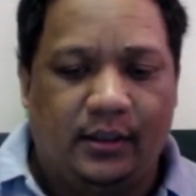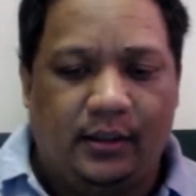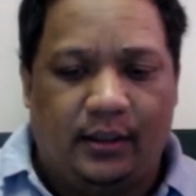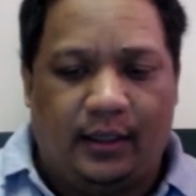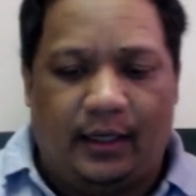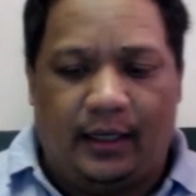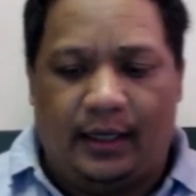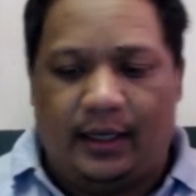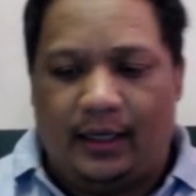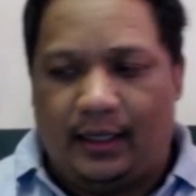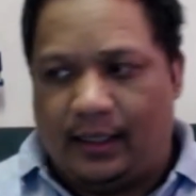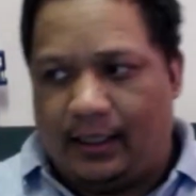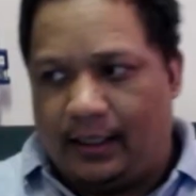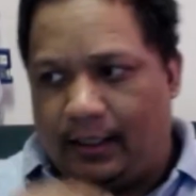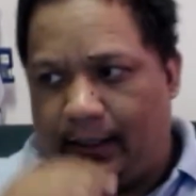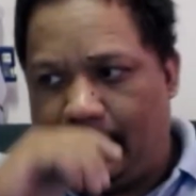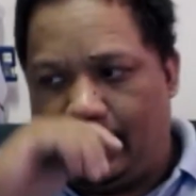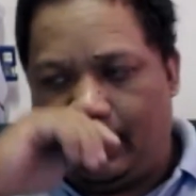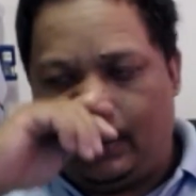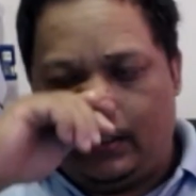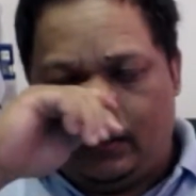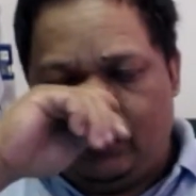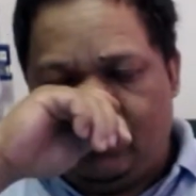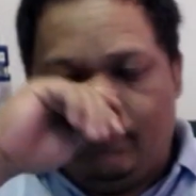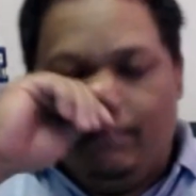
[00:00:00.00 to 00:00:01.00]
Ah, uh,
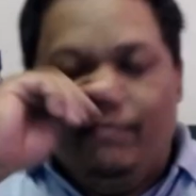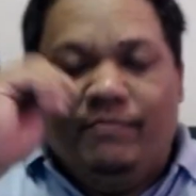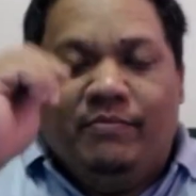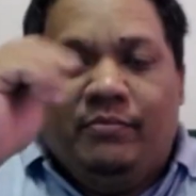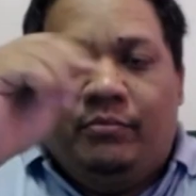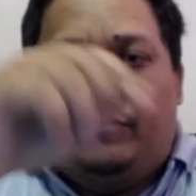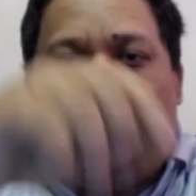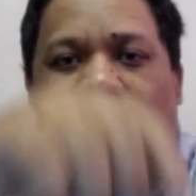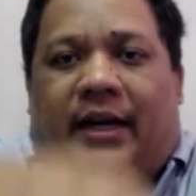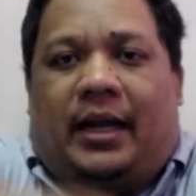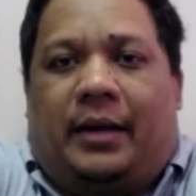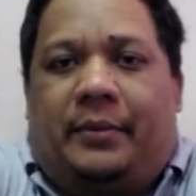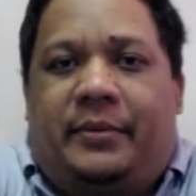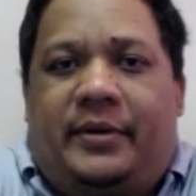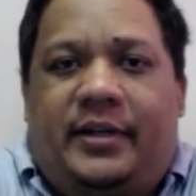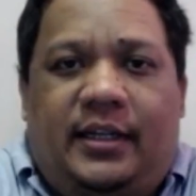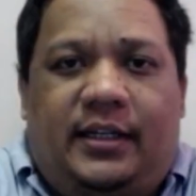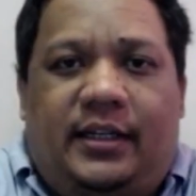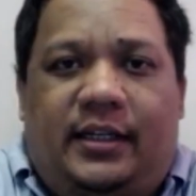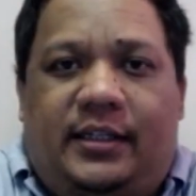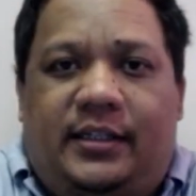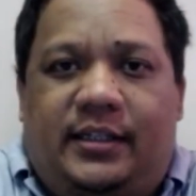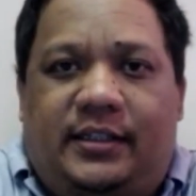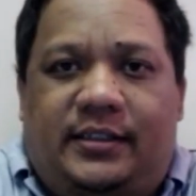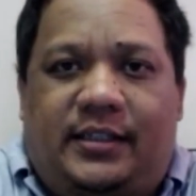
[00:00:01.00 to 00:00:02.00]
marami na
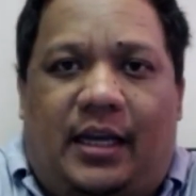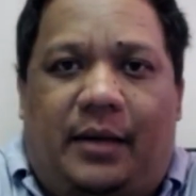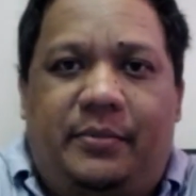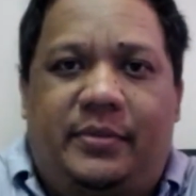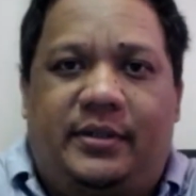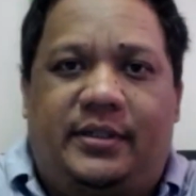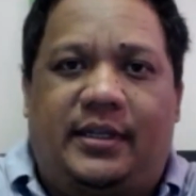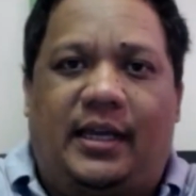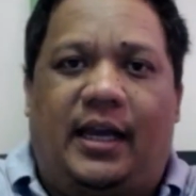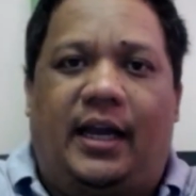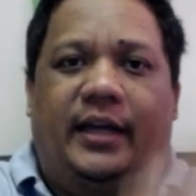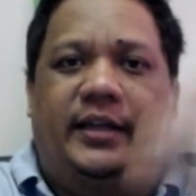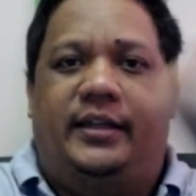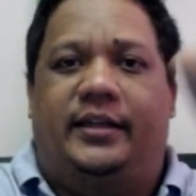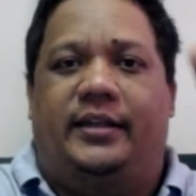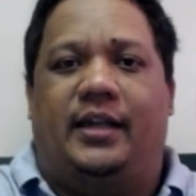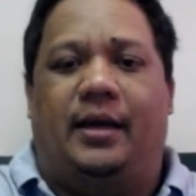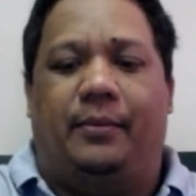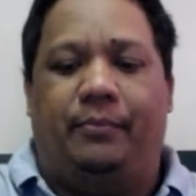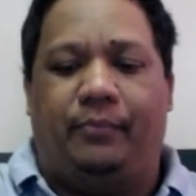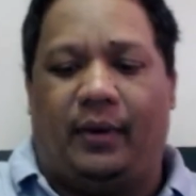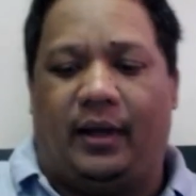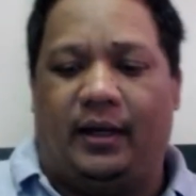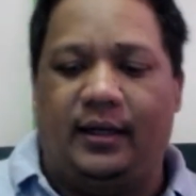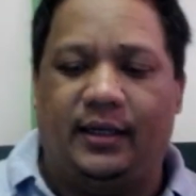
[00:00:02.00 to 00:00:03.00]
nagsasabi sa akin na
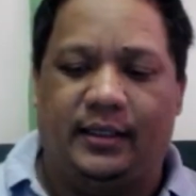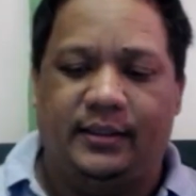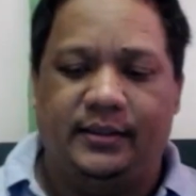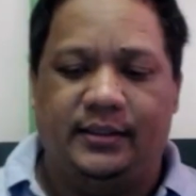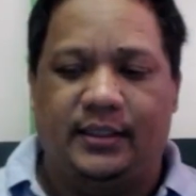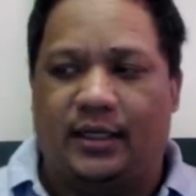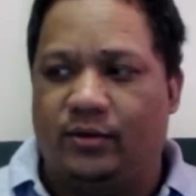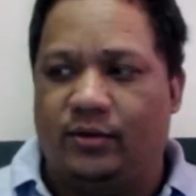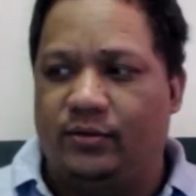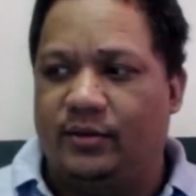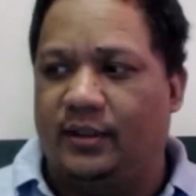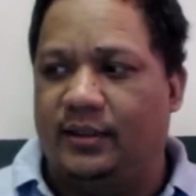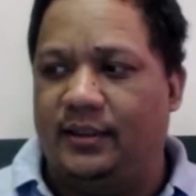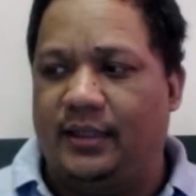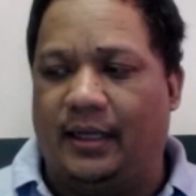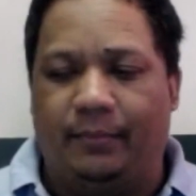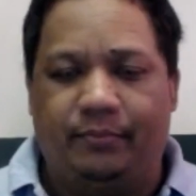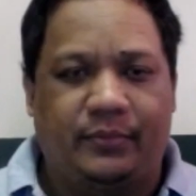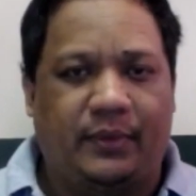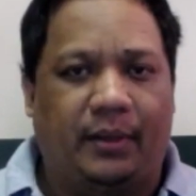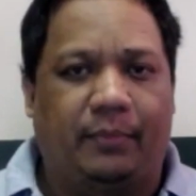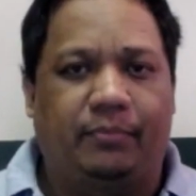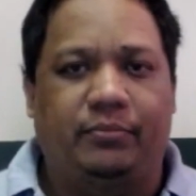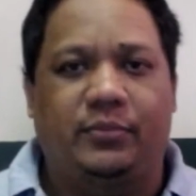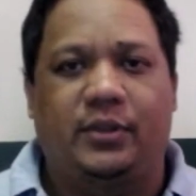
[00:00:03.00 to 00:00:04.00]
napakaganda raw ng
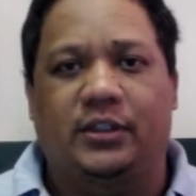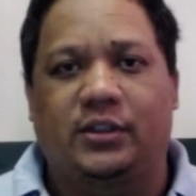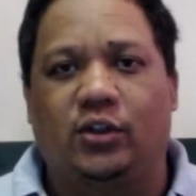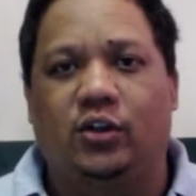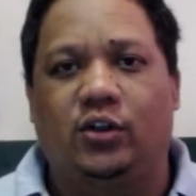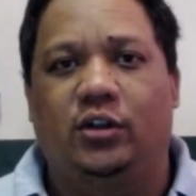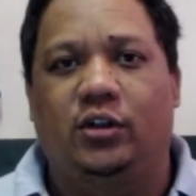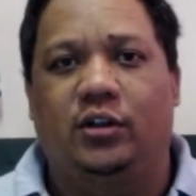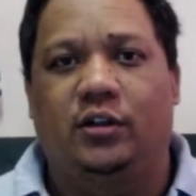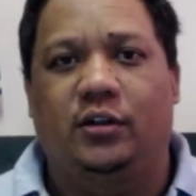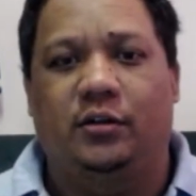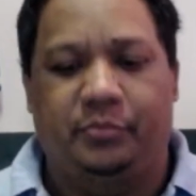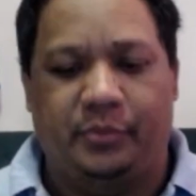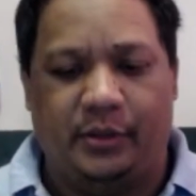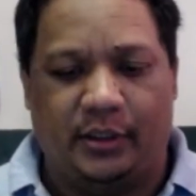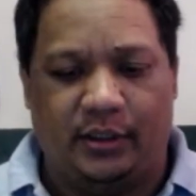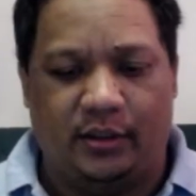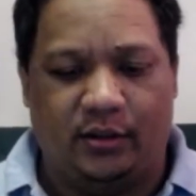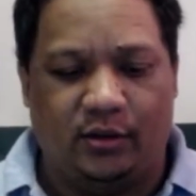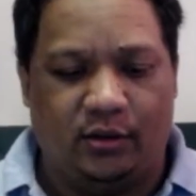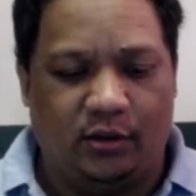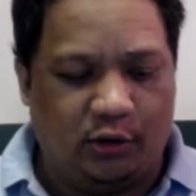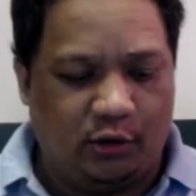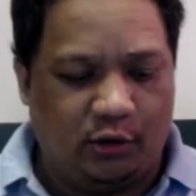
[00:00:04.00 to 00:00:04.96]
laptop na to, pero